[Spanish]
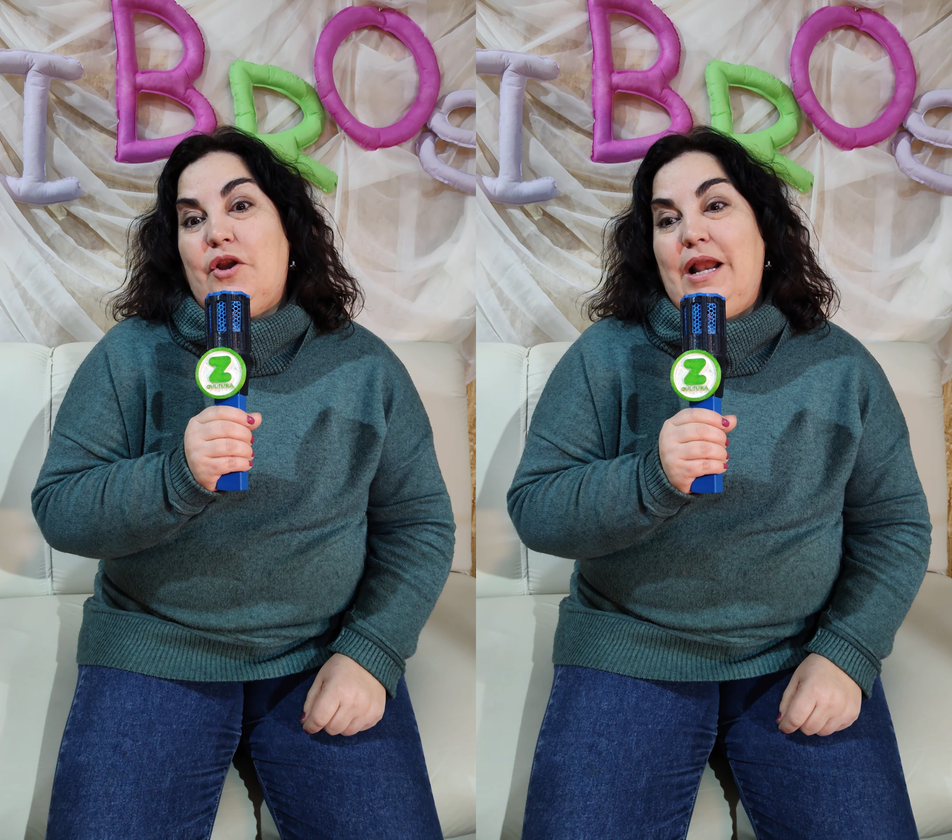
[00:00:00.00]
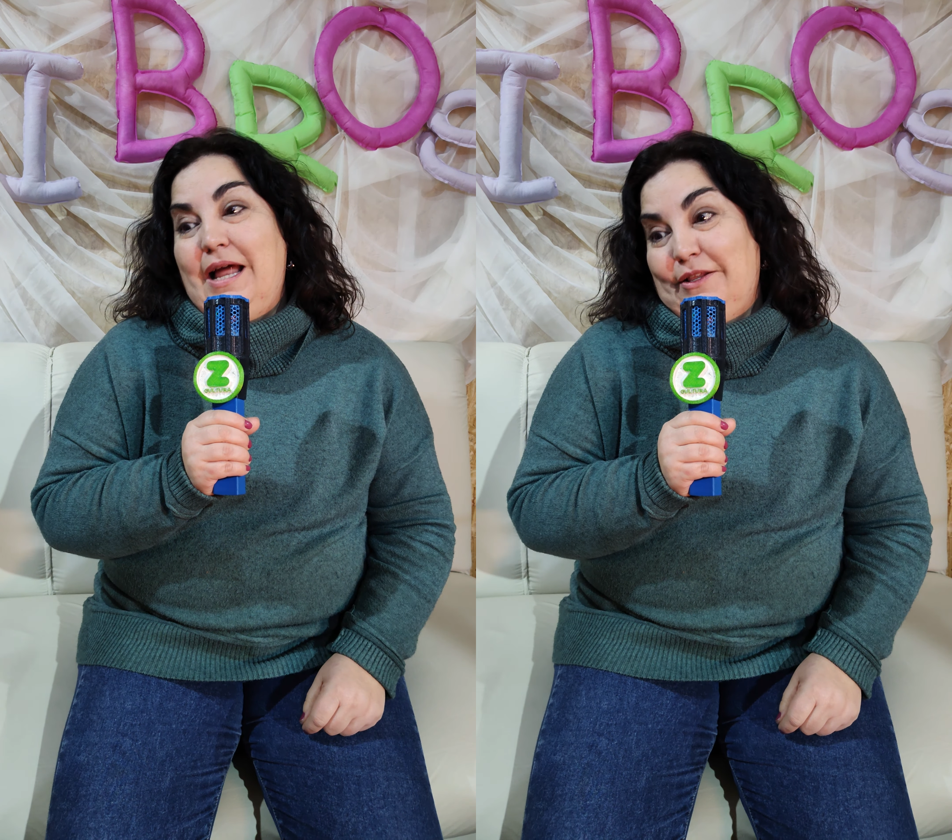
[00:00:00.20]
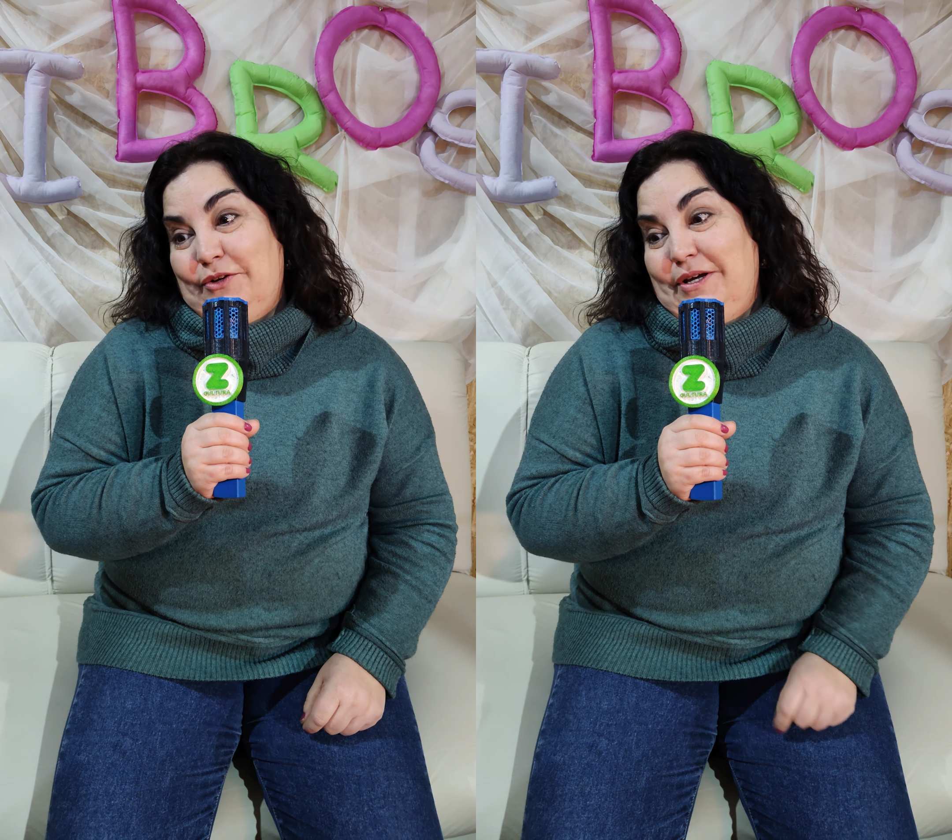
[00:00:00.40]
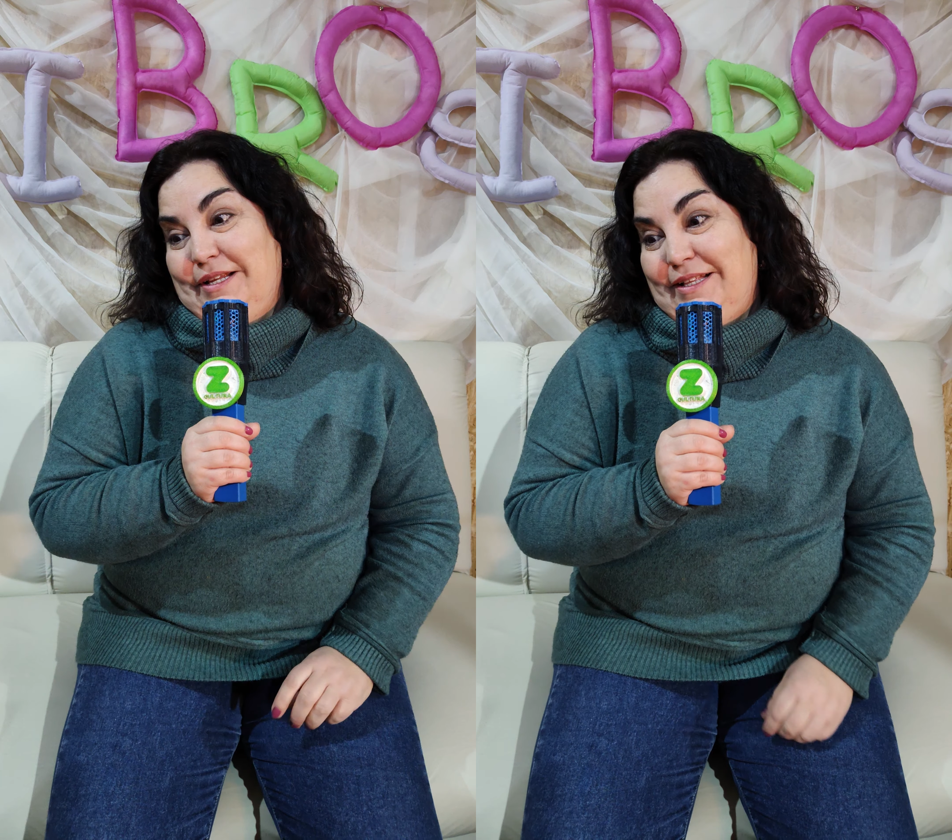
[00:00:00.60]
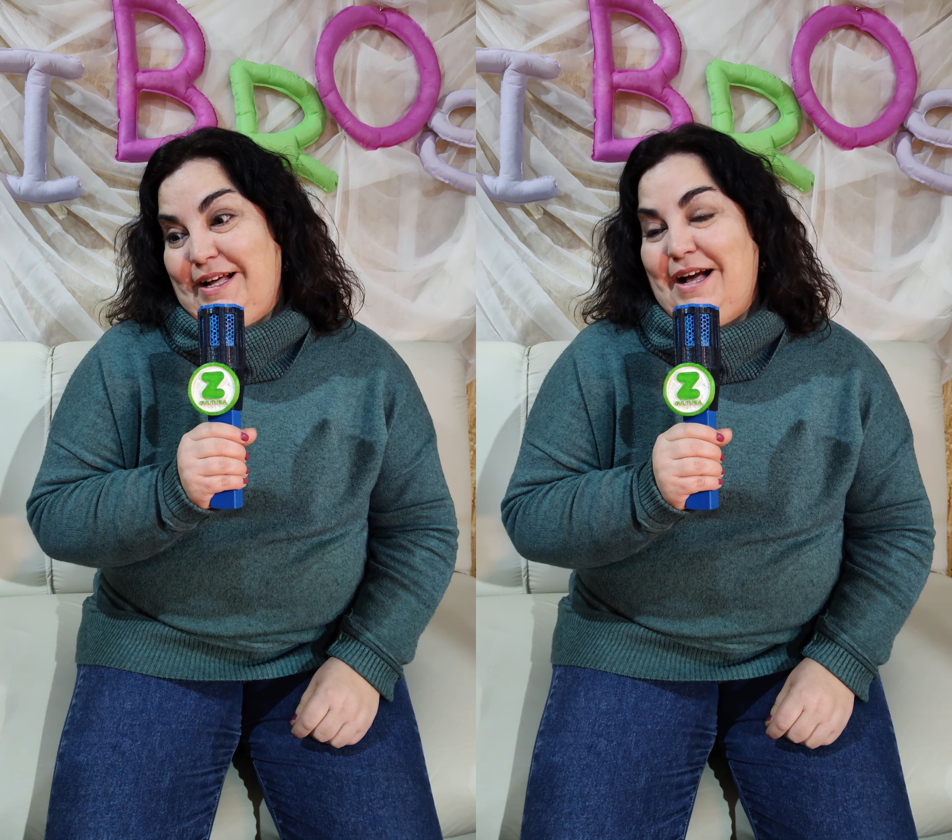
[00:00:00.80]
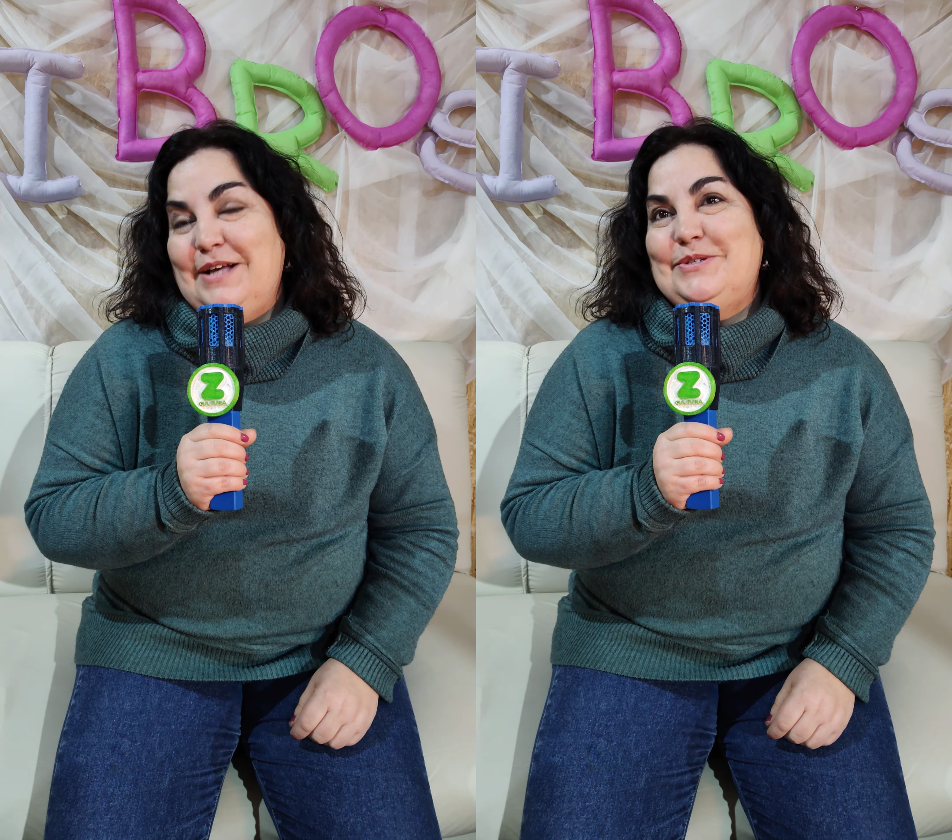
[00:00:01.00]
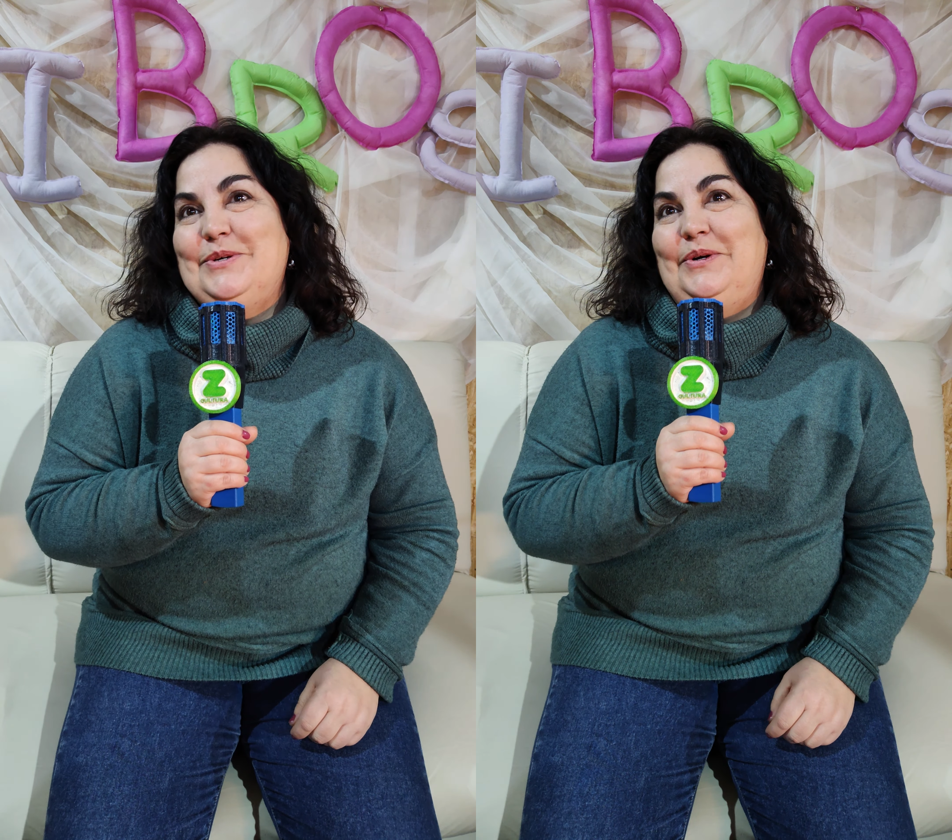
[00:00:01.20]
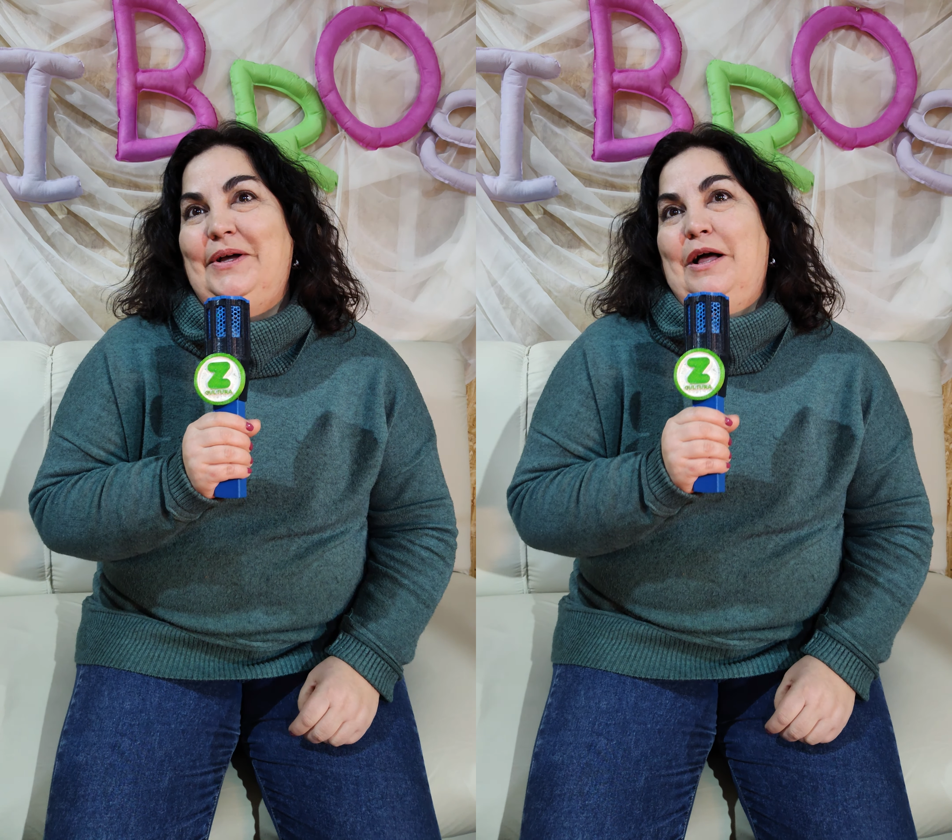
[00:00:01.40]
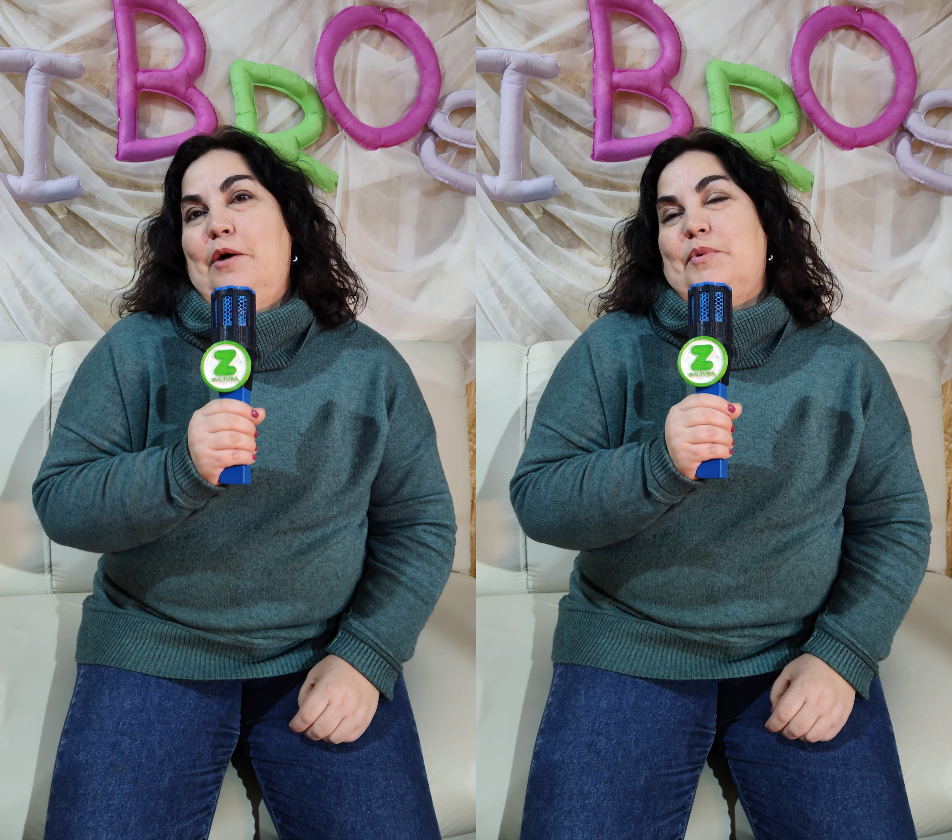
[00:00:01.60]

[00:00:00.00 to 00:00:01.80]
los relatos, en este caso,